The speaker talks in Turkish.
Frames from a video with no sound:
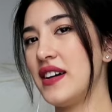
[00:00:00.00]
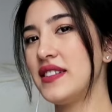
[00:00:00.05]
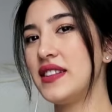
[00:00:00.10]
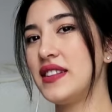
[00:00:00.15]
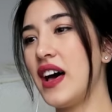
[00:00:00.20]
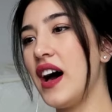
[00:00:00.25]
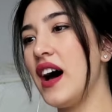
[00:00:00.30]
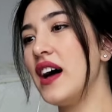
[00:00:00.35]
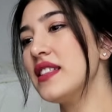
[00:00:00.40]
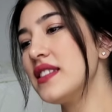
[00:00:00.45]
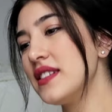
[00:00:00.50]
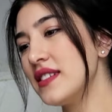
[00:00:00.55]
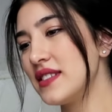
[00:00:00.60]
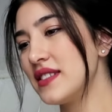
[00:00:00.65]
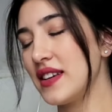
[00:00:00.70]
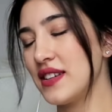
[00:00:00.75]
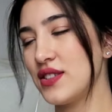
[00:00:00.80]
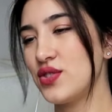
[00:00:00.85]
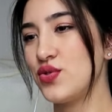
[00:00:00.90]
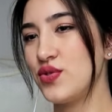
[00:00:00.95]
Hatta
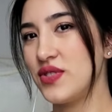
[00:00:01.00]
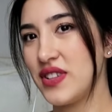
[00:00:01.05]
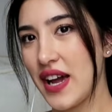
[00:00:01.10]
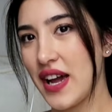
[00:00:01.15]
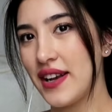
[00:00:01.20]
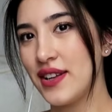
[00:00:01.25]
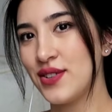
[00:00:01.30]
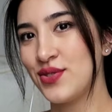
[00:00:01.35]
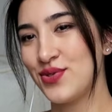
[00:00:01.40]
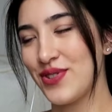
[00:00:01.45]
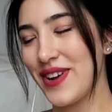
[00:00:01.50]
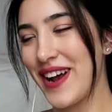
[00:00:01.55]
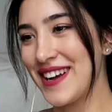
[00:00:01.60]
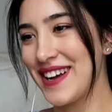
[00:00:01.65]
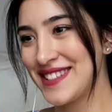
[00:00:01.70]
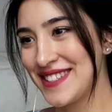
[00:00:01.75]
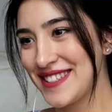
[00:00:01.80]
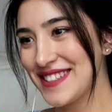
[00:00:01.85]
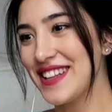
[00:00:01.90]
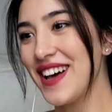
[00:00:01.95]
allığı da süngerle
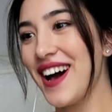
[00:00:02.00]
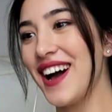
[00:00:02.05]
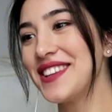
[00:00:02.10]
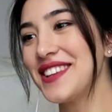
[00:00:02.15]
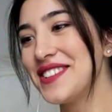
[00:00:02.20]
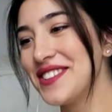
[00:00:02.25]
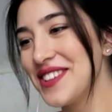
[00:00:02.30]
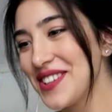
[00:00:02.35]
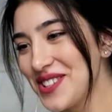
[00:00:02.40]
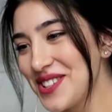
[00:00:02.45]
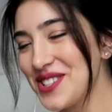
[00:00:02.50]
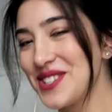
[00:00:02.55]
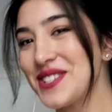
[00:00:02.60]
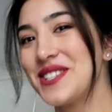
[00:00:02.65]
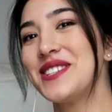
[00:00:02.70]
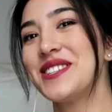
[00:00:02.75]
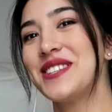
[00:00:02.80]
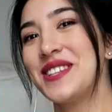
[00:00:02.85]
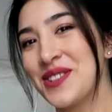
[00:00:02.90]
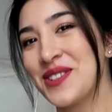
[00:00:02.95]
sürersin.
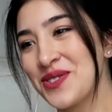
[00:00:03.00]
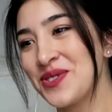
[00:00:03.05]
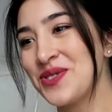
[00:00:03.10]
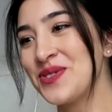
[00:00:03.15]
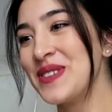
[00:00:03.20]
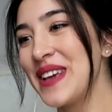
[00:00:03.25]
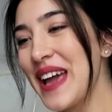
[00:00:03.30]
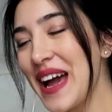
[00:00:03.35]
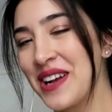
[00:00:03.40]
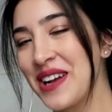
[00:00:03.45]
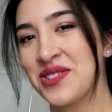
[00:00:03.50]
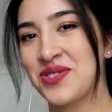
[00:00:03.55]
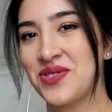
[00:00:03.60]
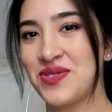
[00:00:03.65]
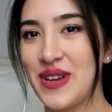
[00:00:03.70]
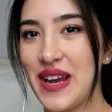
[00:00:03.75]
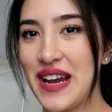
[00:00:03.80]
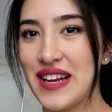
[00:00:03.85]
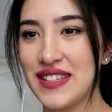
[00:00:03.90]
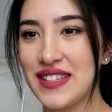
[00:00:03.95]
Aydınlatıcıyı da süngerle
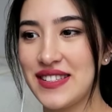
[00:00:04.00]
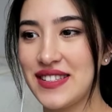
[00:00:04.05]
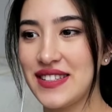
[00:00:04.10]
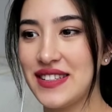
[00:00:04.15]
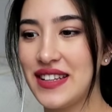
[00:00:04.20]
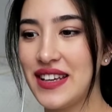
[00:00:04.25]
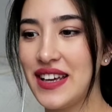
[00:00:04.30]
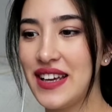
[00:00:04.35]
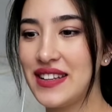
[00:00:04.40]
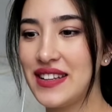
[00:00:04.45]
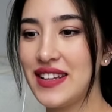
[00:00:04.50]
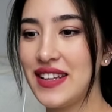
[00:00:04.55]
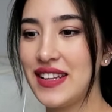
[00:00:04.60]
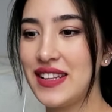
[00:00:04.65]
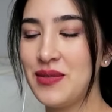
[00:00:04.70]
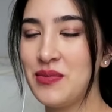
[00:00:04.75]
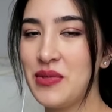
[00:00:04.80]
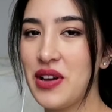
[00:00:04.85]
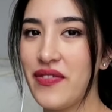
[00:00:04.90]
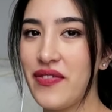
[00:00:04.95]
sürersin.
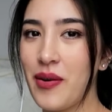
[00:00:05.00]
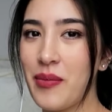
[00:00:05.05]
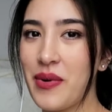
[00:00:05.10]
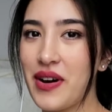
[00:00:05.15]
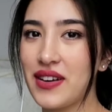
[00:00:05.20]
Dediğim lafa